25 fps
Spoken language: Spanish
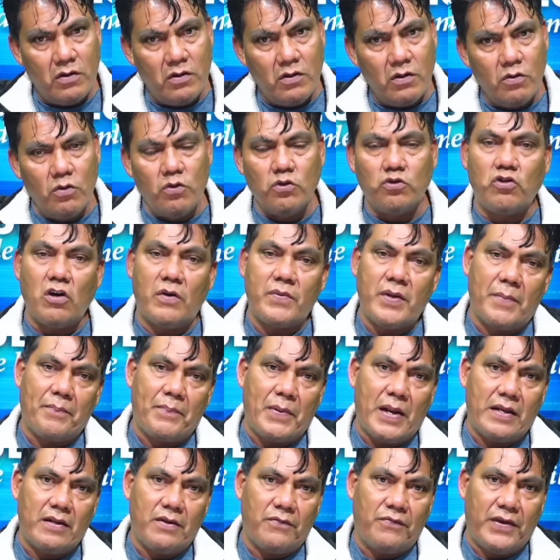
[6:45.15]
Lucho había
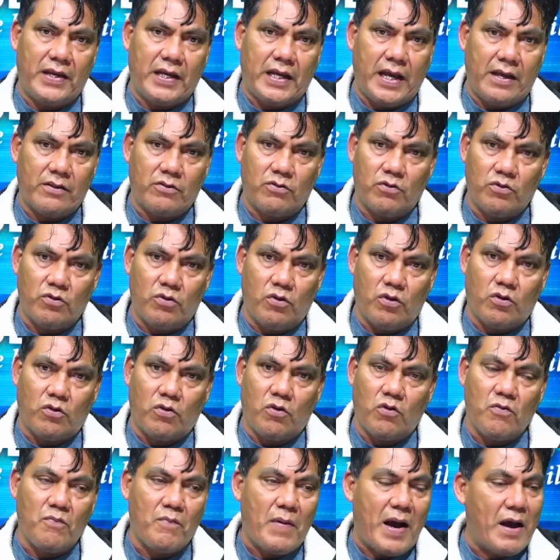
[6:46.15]
planificado, ¿no?
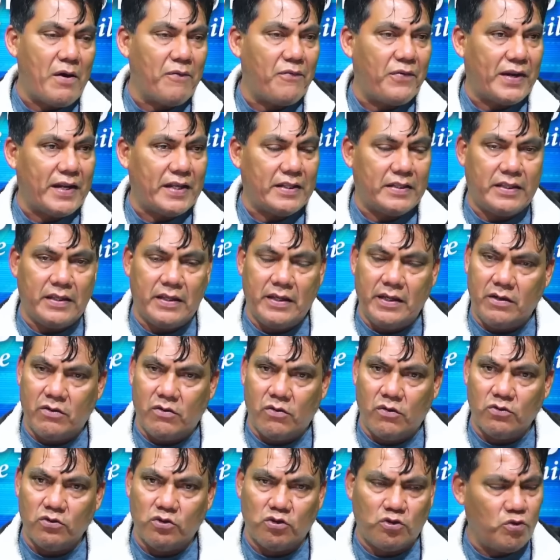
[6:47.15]
Con Manfred y
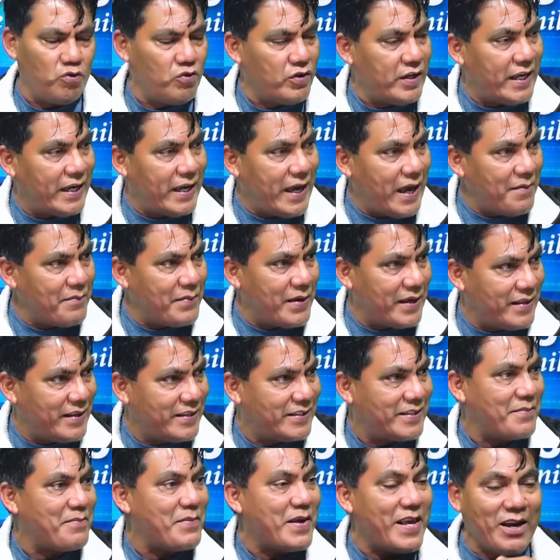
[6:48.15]
con Zúñiga, me
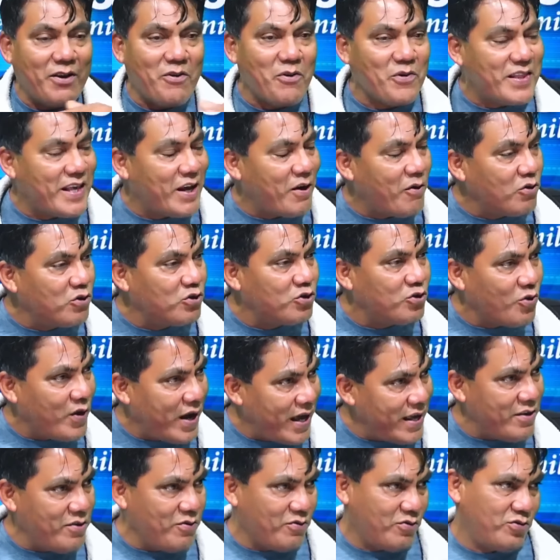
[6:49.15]
dice, mi hijo de 8
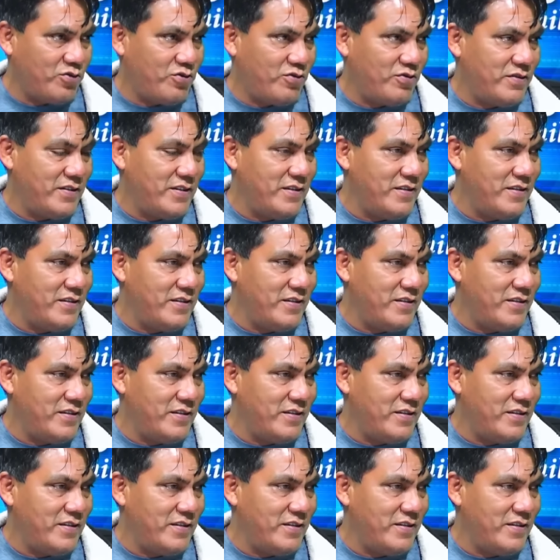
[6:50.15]
años